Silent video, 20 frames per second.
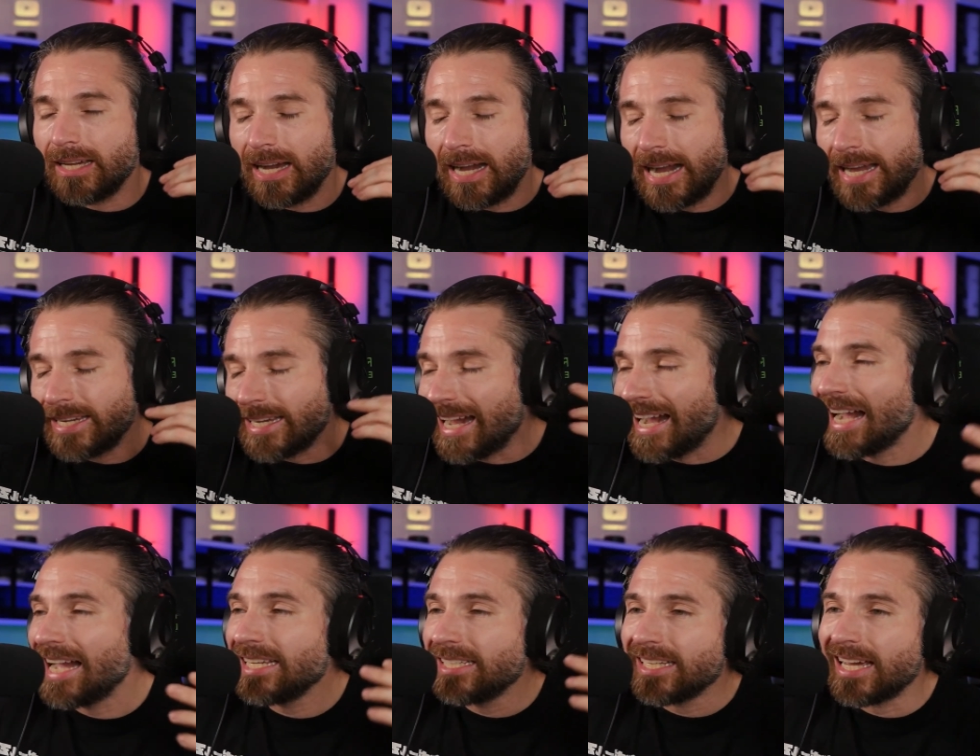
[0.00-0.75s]
einen
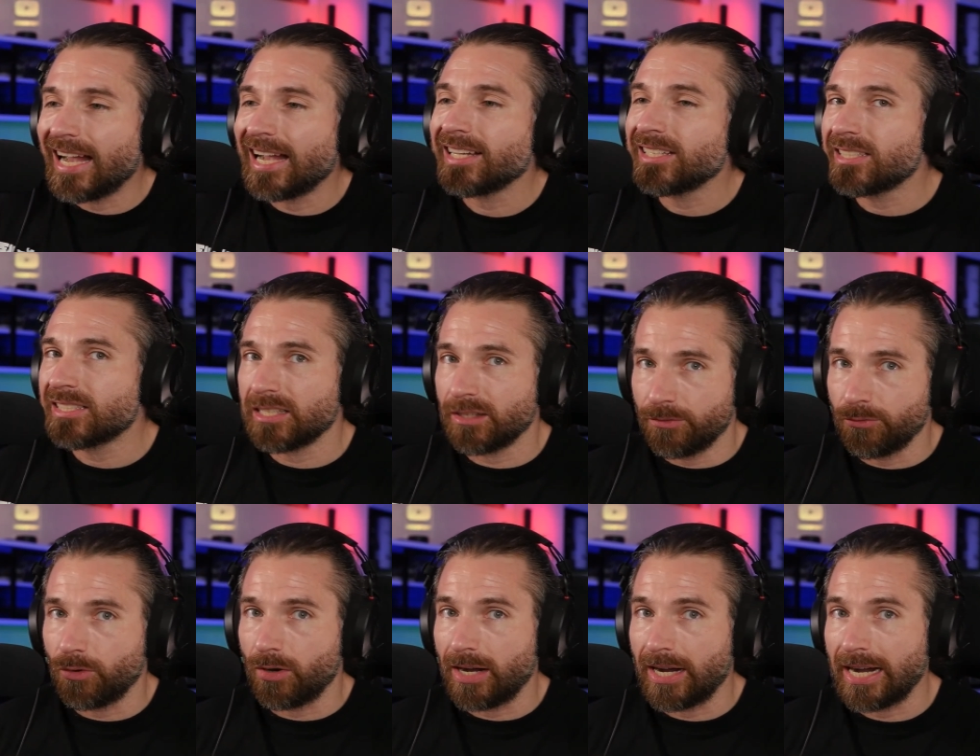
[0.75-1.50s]
Heiden Angst
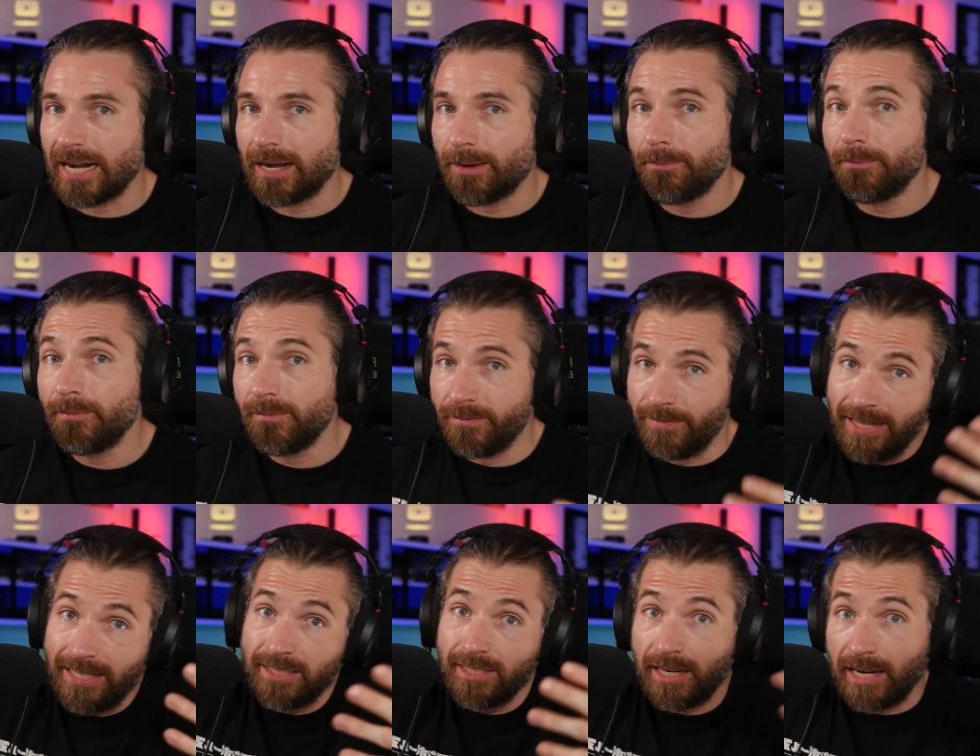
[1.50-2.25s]
davor haben,
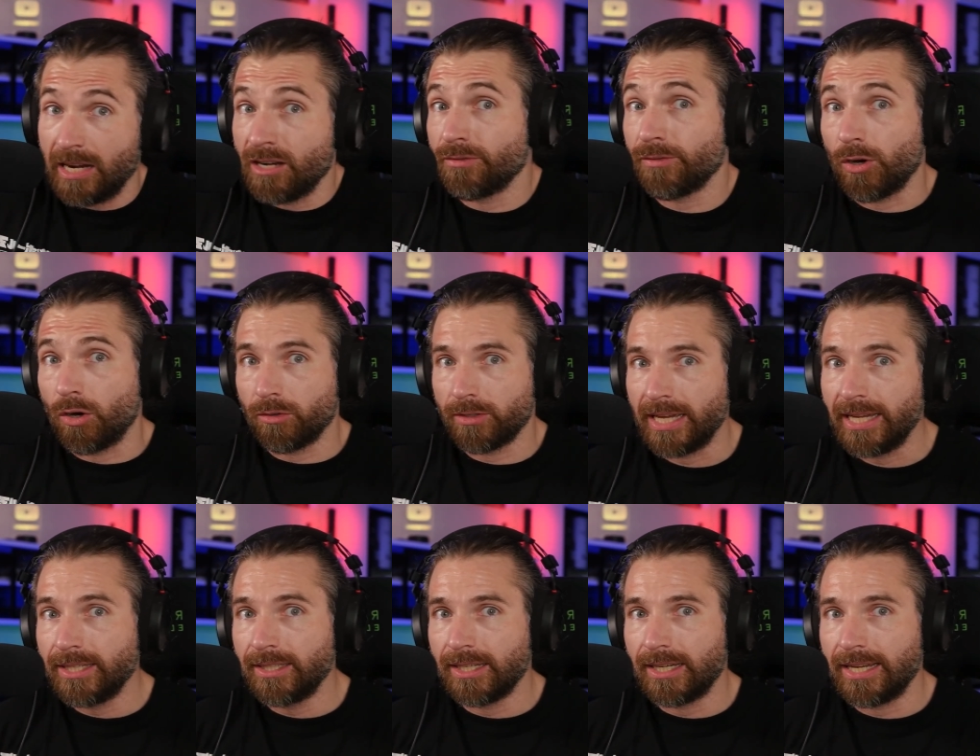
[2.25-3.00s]
wenn sie dann eine Frau
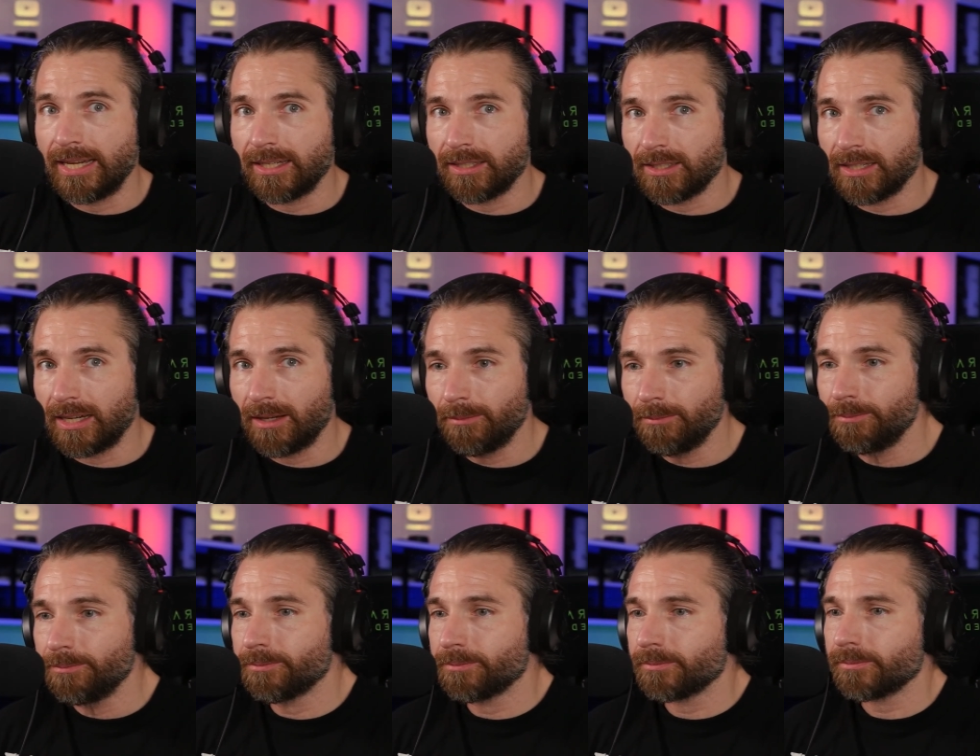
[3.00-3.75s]
kennengelernt
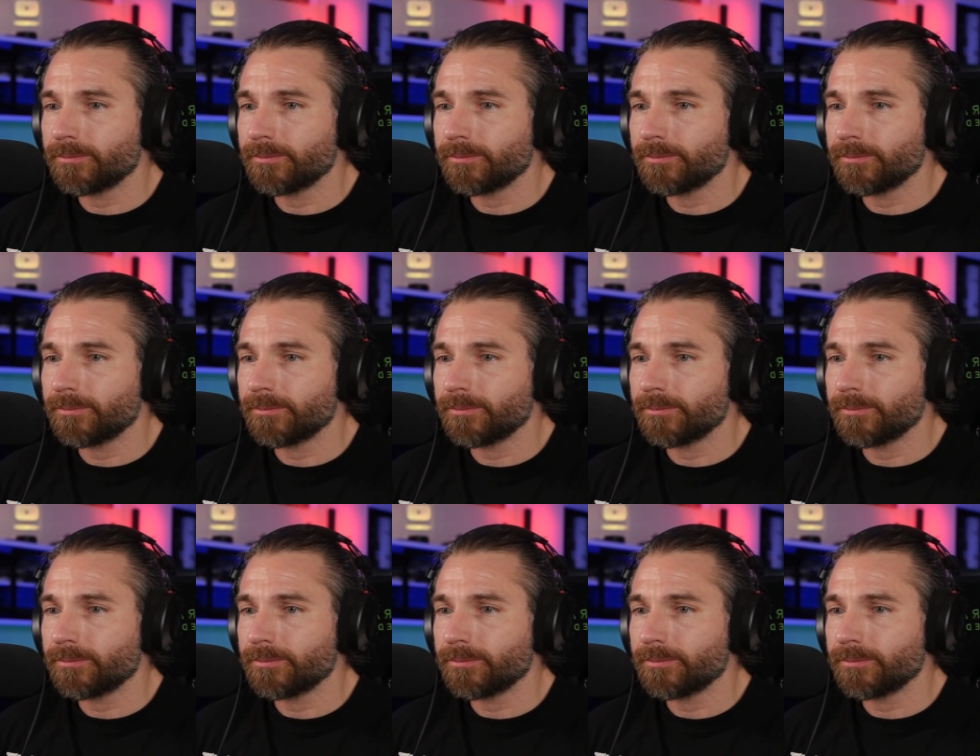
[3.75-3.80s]
haben